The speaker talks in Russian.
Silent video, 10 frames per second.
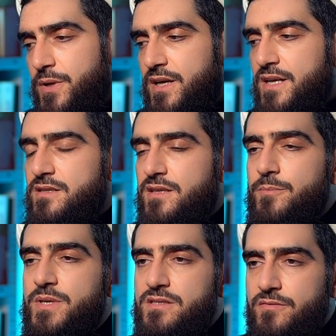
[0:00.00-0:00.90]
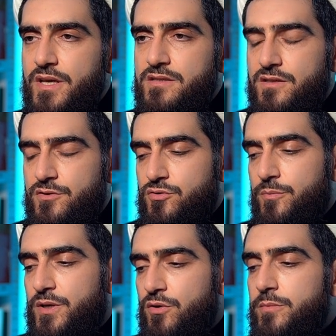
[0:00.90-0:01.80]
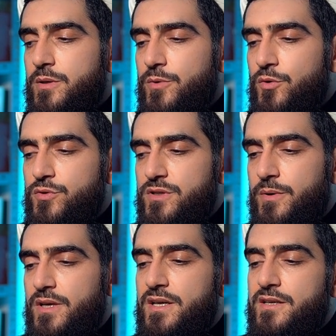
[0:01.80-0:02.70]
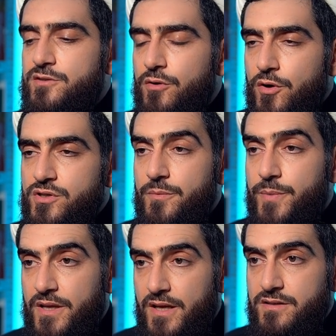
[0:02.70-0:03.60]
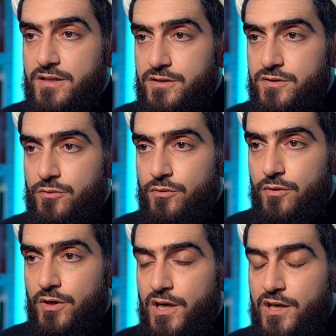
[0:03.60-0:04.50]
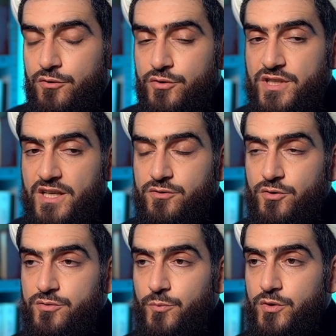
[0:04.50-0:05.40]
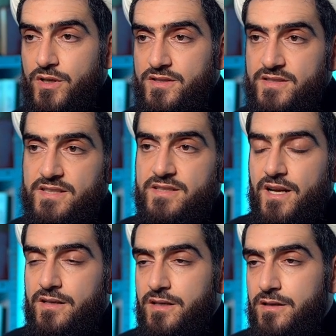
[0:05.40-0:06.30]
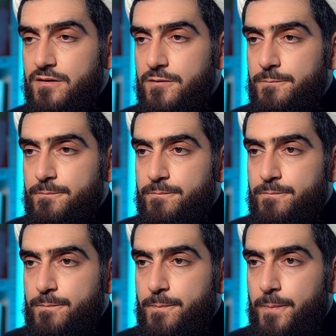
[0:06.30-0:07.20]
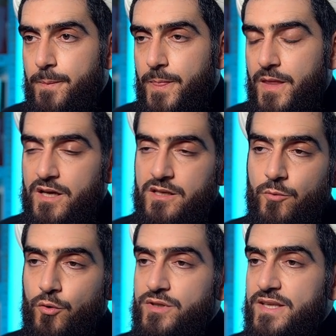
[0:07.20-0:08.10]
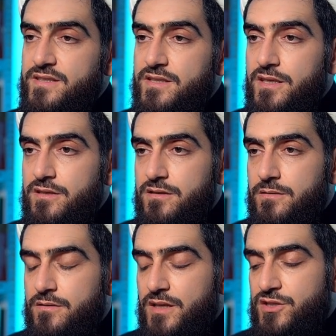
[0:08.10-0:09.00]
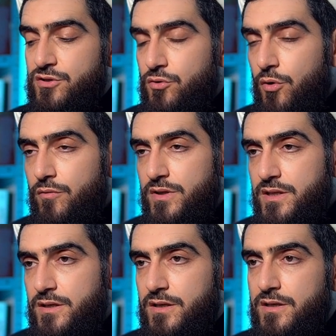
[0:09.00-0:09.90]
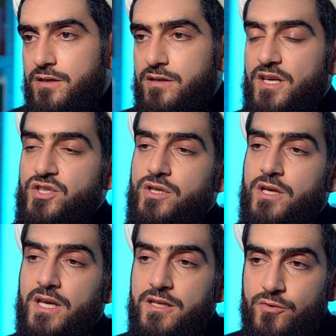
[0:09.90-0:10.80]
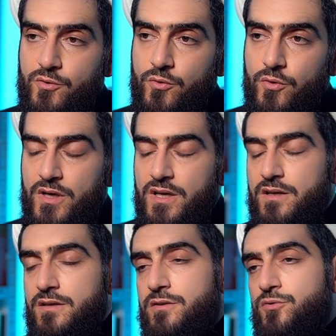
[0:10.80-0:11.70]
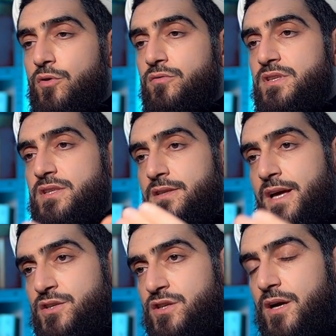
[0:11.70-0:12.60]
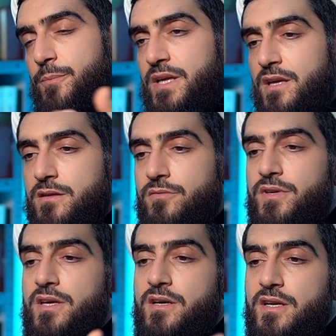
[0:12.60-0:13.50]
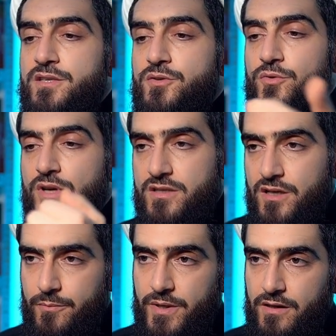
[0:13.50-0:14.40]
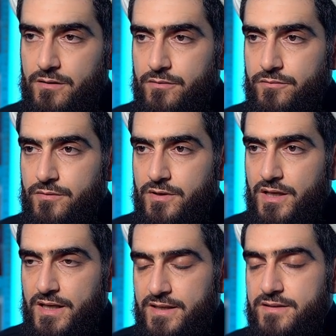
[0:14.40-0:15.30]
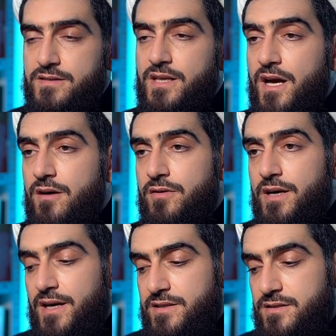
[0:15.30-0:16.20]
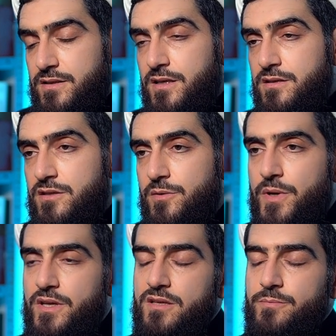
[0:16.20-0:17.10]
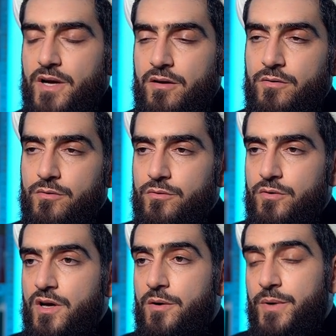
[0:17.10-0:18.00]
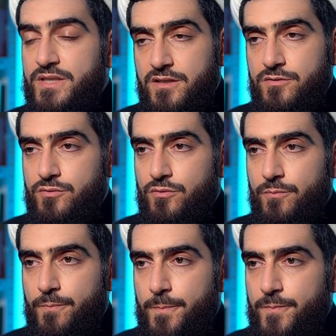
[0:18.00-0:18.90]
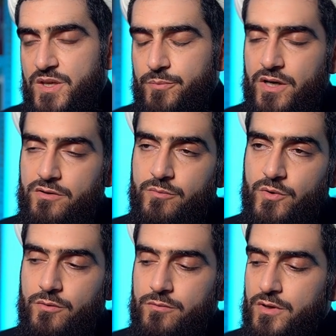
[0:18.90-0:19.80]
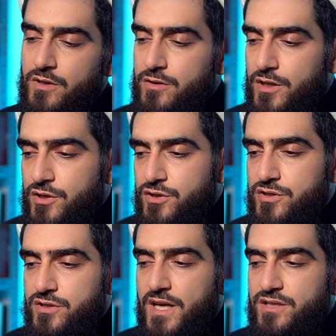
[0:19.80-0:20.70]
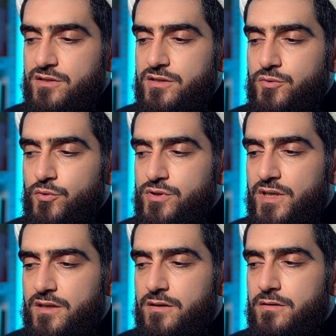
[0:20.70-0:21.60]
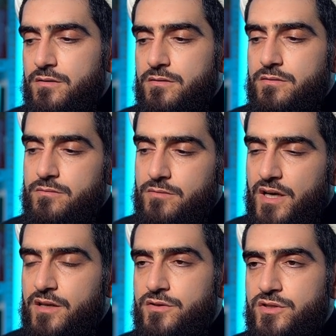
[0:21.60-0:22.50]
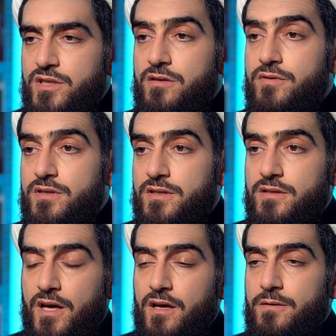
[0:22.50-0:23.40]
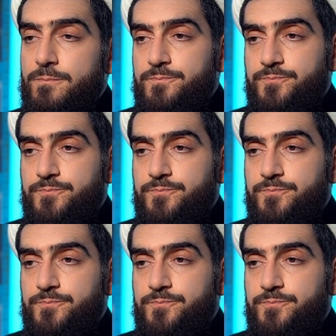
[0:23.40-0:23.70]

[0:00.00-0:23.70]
прекрасно нам известно, что подобным людям сложно принять истину. Но те, кто смотрит со стороны, они могут оценить наши доводы и нашу критику, доводы наших оппонентов и критику наших оппонентов, и здраво оценить и принять правильную позицию. И поэтому, конечно же, наши дискуссии, они ориентированы на